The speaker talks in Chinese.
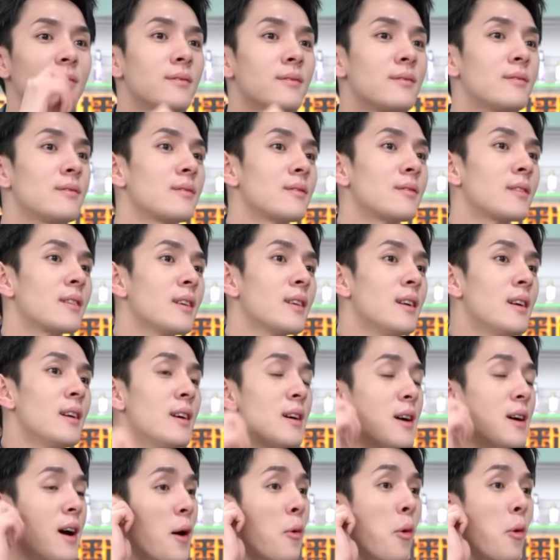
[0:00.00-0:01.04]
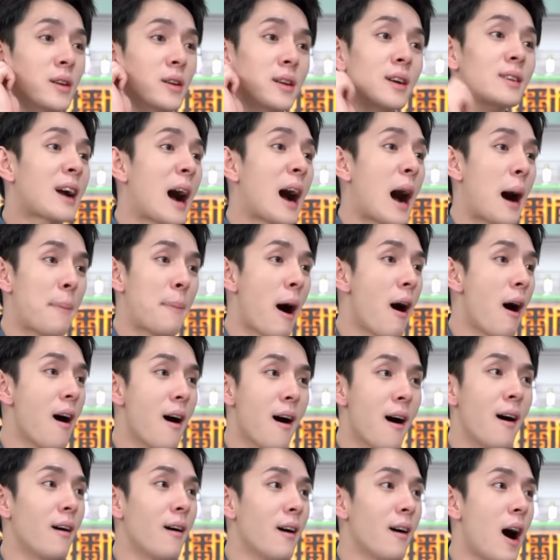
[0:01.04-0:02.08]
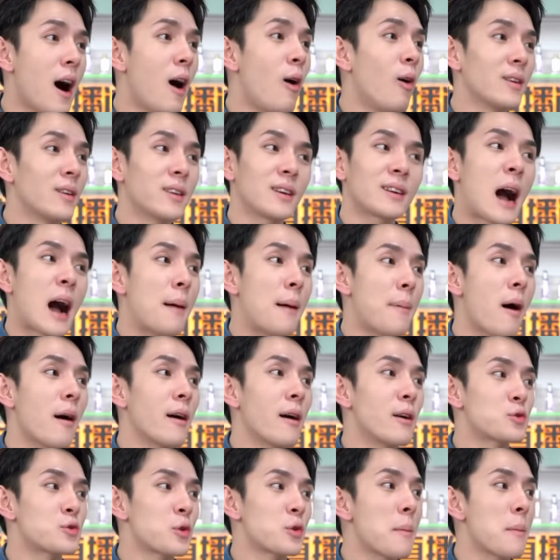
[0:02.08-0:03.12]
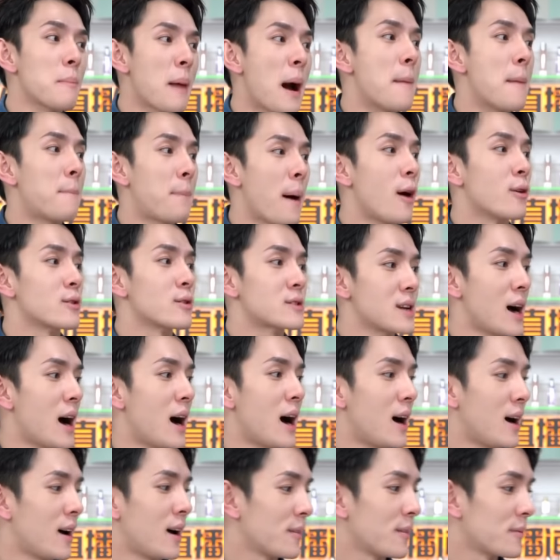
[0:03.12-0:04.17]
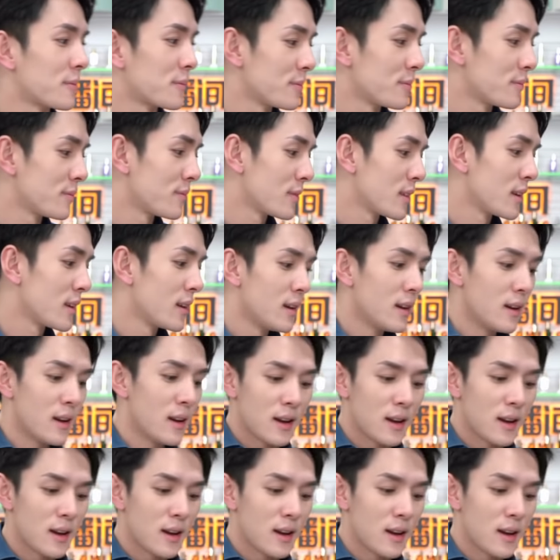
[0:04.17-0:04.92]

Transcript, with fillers: 死！我的卡包很好，我的卡包为什说会卖爆炸？很好看。